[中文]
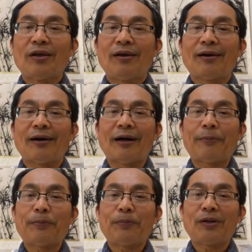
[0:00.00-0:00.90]
啊
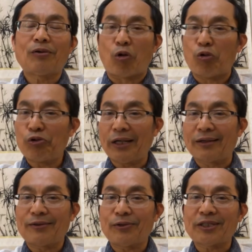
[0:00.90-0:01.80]
国务院
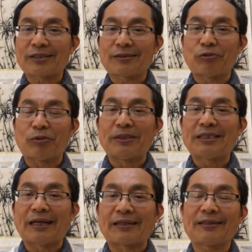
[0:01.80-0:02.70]
或者是我们
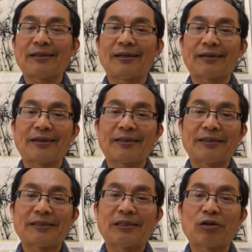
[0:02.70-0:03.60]
讲他的他的
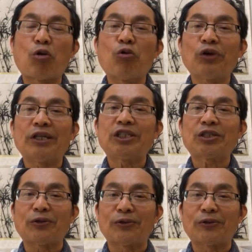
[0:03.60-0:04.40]
这些公务员系统。